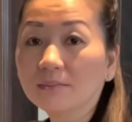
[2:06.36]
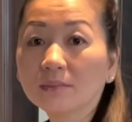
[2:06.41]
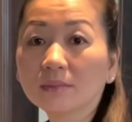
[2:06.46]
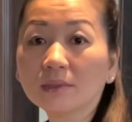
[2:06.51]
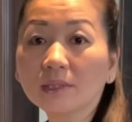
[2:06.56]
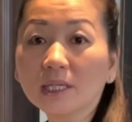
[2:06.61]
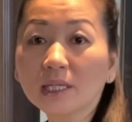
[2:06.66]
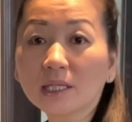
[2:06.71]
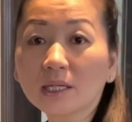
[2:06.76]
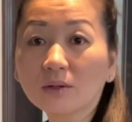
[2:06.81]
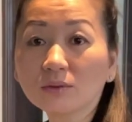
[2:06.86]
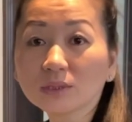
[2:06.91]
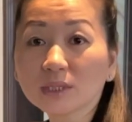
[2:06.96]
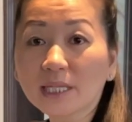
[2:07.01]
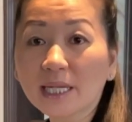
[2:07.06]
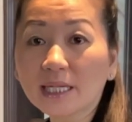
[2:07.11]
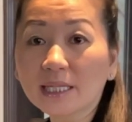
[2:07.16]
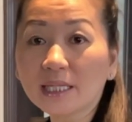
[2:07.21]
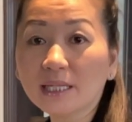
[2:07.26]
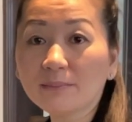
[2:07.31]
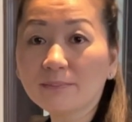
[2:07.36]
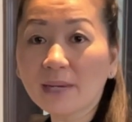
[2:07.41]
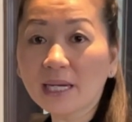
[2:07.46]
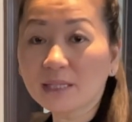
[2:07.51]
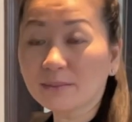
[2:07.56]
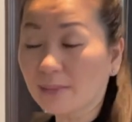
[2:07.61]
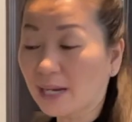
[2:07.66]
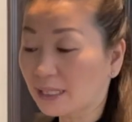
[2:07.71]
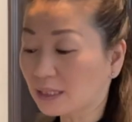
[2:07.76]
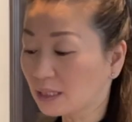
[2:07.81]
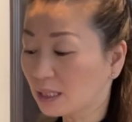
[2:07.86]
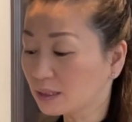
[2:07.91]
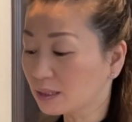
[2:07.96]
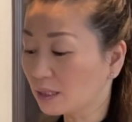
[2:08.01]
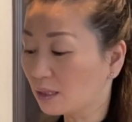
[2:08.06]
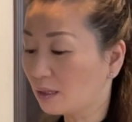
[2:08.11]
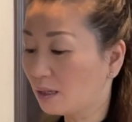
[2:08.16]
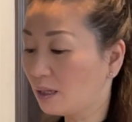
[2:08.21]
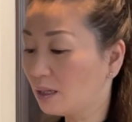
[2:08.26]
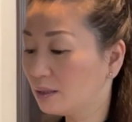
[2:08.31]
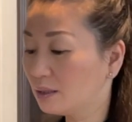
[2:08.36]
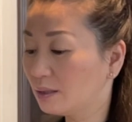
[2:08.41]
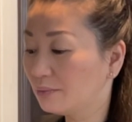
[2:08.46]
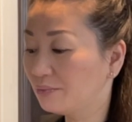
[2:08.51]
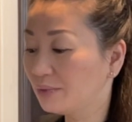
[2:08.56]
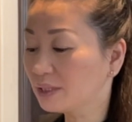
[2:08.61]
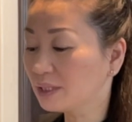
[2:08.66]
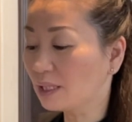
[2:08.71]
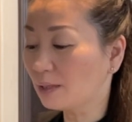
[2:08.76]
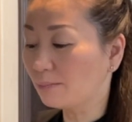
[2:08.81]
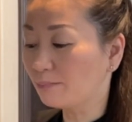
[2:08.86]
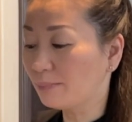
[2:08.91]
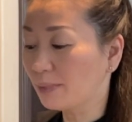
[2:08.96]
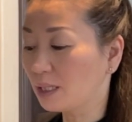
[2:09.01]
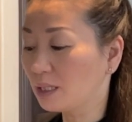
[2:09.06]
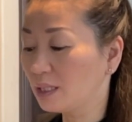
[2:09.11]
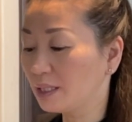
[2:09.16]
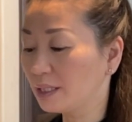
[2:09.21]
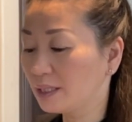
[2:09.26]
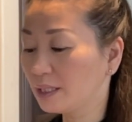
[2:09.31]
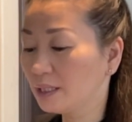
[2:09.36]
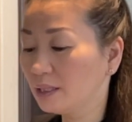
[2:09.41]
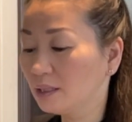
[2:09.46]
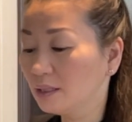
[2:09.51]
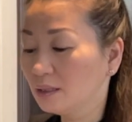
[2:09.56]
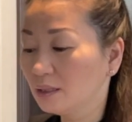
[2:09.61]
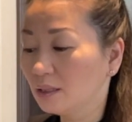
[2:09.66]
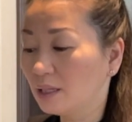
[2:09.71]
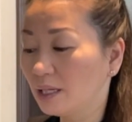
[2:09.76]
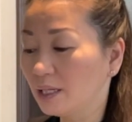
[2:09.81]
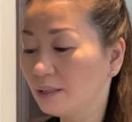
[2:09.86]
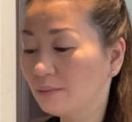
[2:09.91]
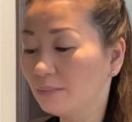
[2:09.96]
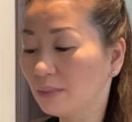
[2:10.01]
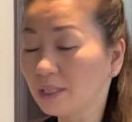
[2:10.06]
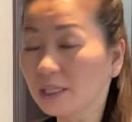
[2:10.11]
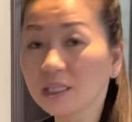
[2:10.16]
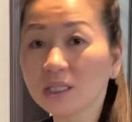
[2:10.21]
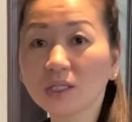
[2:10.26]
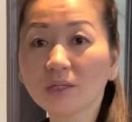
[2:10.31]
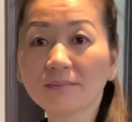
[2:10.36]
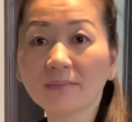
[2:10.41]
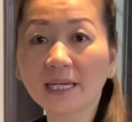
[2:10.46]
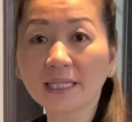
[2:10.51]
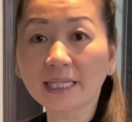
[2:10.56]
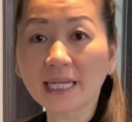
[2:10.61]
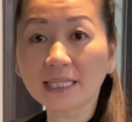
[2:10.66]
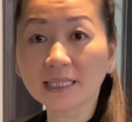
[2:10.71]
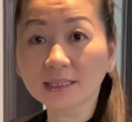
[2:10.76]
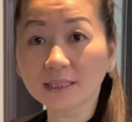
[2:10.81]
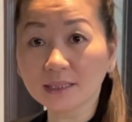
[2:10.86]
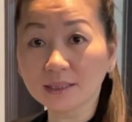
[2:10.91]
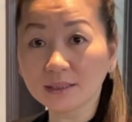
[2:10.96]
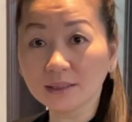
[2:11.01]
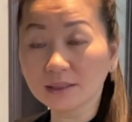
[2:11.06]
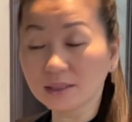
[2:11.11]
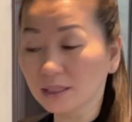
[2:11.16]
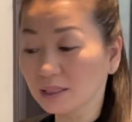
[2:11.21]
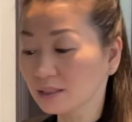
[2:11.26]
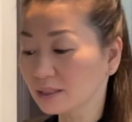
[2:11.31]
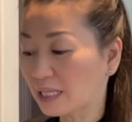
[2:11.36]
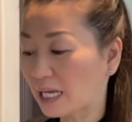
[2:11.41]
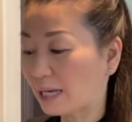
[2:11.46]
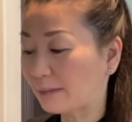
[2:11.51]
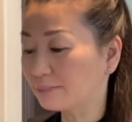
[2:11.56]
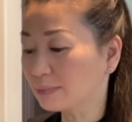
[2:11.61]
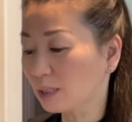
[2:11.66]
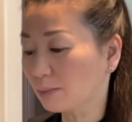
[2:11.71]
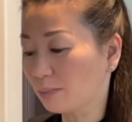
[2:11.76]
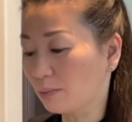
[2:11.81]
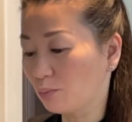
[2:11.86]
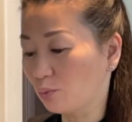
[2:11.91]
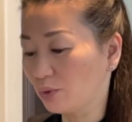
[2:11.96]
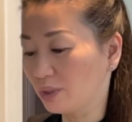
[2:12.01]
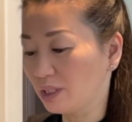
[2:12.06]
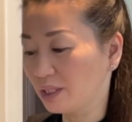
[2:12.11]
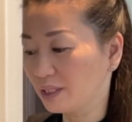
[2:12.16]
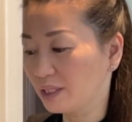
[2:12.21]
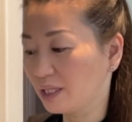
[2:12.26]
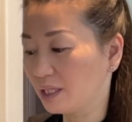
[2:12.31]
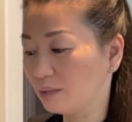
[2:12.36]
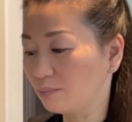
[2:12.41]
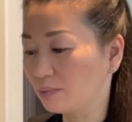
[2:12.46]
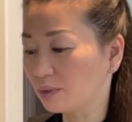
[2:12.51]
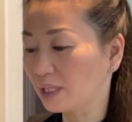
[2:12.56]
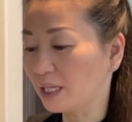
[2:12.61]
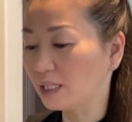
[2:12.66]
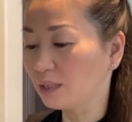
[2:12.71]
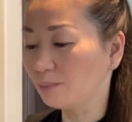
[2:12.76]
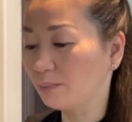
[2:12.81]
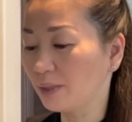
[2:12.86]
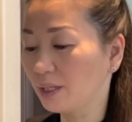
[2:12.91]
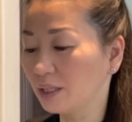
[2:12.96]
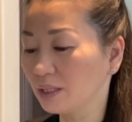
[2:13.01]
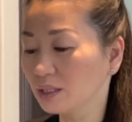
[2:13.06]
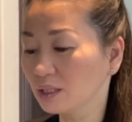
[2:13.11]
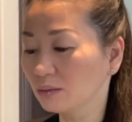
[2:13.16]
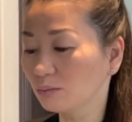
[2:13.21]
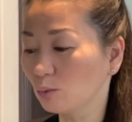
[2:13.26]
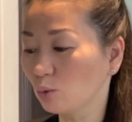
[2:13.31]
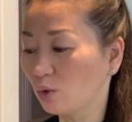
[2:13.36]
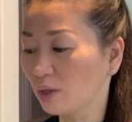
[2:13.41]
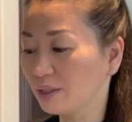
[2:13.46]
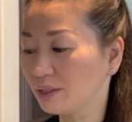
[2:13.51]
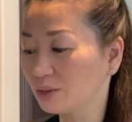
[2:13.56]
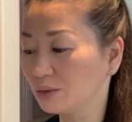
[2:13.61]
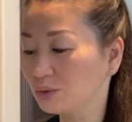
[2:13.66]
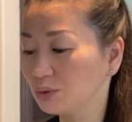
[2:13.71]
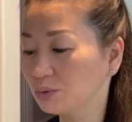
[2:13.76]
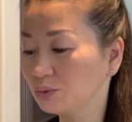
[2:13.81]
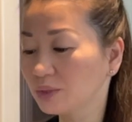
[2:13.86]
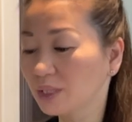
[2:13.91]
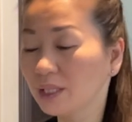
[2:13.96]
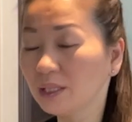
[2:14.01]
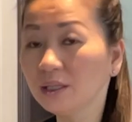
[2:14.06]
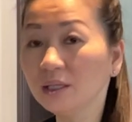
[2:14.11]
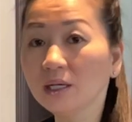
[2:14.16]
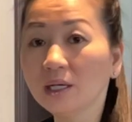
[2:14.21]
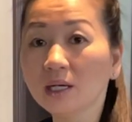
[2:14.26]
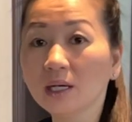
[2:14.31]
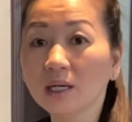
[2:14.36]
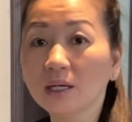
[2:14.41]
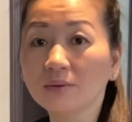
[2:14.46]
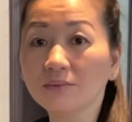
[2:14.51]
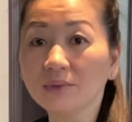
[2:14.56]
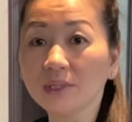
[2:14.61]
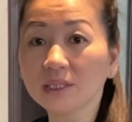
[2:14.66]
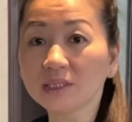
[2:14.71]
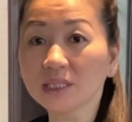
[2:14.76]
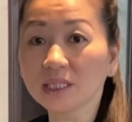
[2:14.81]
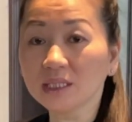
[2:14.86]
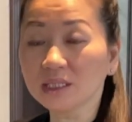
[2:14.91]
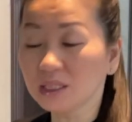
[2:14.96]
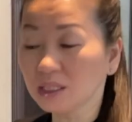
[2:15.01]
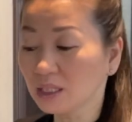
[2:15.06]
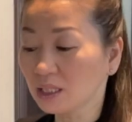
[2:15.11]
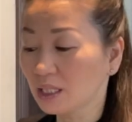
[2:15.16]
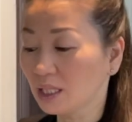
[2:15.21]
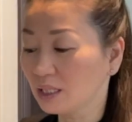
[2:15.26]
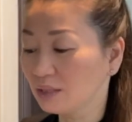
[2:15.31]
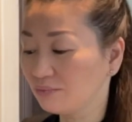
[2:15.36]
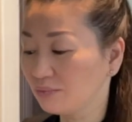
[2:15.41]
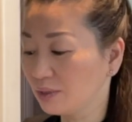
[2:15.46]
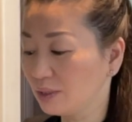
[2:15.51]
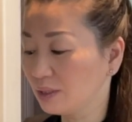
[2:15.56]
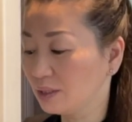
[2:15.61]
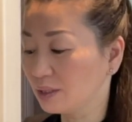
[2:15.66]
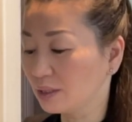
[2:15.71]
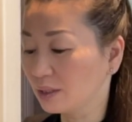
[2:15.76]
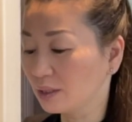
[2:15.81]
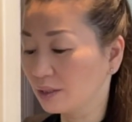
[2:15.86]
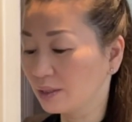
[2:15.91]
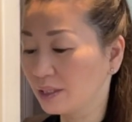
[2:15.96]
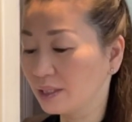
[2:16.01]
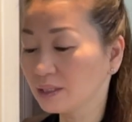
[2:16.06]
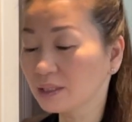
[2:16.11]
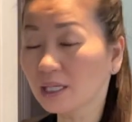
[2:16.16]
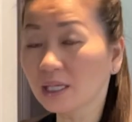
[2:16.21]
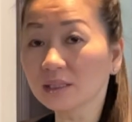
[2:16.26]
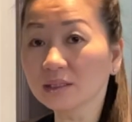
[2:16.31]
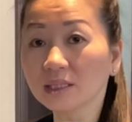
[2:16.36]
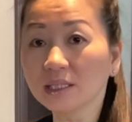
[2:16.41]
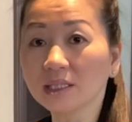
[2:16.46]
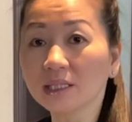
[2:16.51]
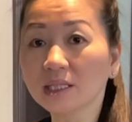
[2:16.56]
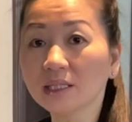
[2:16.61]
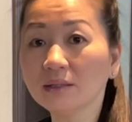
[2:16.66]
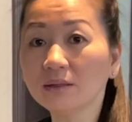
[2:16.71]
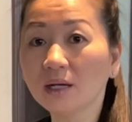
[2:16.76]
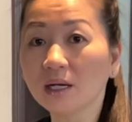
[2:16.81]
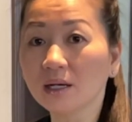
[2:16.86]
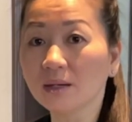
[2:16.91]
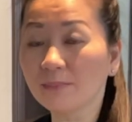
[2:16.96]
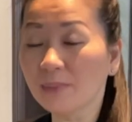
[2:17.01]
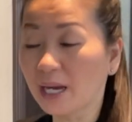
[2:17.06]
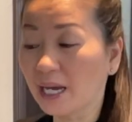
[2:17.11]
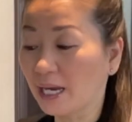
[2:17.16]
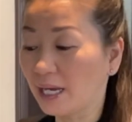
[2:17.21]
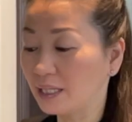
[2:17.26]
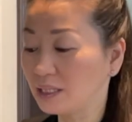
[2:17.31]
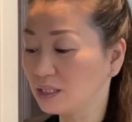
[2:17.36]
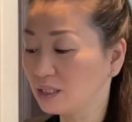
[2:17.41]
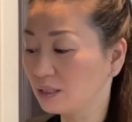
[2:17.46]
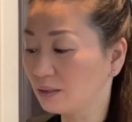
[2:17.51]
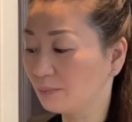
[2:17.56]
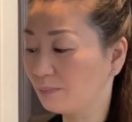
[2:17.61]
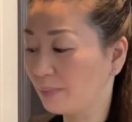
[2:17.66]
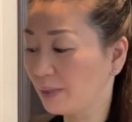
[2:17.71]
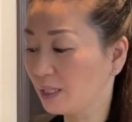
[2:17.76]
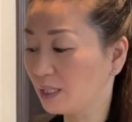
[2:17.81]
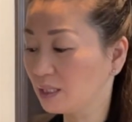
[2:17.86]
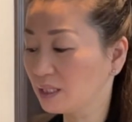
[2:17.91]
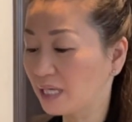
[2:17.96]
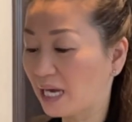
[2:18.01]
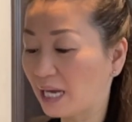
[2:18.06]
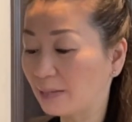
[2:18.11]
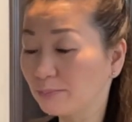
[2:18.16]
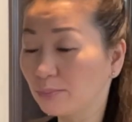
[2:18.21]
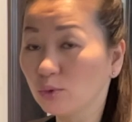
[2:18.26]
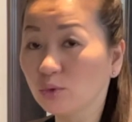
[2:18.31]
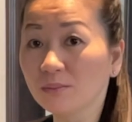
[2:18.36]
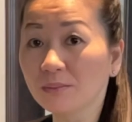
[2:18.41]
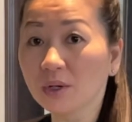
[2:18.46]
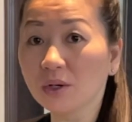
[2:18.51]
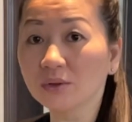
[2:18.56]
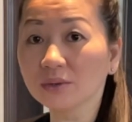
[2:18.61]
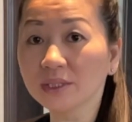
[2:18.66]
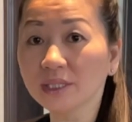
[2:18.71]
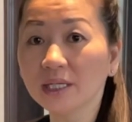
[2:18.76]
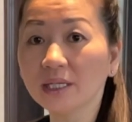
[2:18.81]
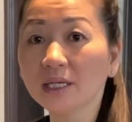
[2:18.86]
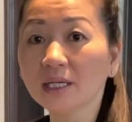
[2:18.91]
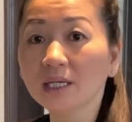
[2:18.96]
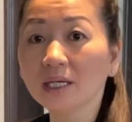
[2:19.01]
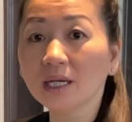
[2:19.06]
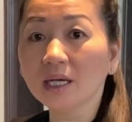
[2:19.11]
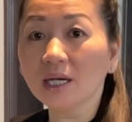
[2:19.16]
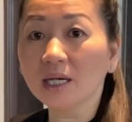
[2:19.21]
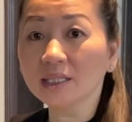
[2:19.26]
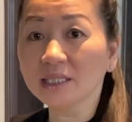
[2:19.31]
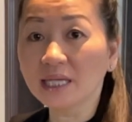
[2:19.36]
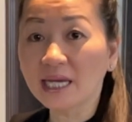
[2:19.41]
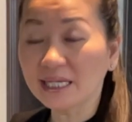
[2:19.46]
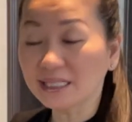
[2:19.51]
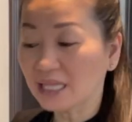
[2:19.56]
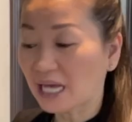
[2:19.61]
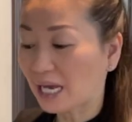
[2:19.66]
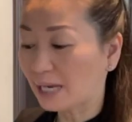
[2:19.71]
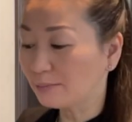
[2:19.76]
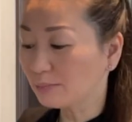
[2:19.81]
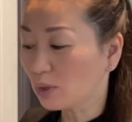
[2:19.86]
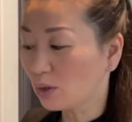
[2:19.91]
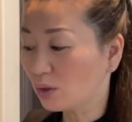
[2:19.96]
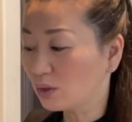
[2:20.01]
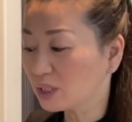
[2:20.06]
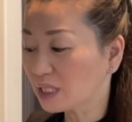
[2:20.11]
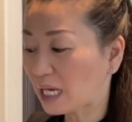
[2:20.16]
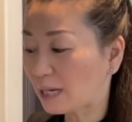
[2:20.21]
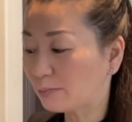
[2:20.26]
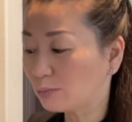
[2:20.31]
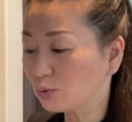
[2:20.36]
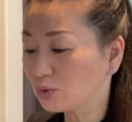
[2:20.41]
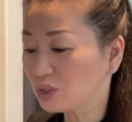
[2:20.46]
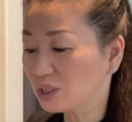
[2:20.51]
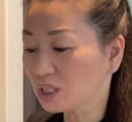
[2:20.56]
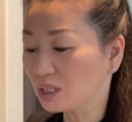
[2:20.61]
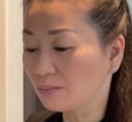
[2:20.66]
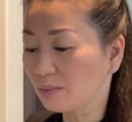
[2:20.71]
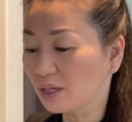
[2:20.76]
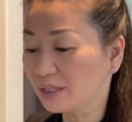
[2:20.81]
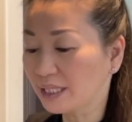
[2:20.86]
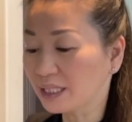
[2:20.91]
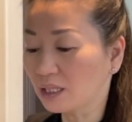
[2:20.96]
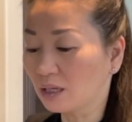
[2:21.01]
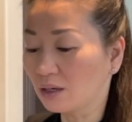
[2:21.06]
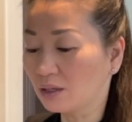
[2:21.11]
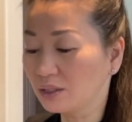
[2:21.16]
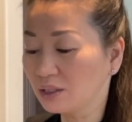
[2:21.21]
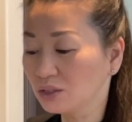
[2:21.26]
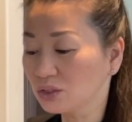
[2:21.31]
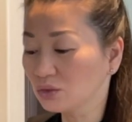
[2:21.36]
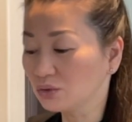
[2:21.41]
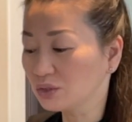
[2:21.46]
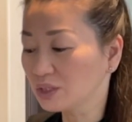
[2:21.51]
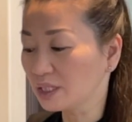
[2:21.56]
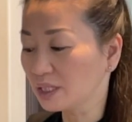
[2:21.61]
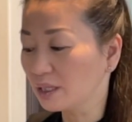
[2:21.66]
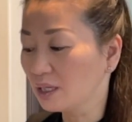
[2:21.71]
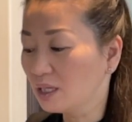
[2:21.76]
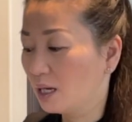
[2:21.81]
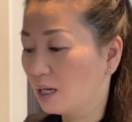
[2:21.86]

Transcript: nâng trong năng này bạn mà tập tiếng ó việc tập một lít á hay mới nâng khi bạn đã kêu nâng tam tập của mỗi lít để bên tay nó bên để dừng ngoài hiểm du tới vì chân chiết hay vì hiện green tận tí nắng ở hai chỉ về nắng những ai plum đong tiết hay những ai time thôi tam đôi chiết là bỏ này tặng ngọc đi chơi chật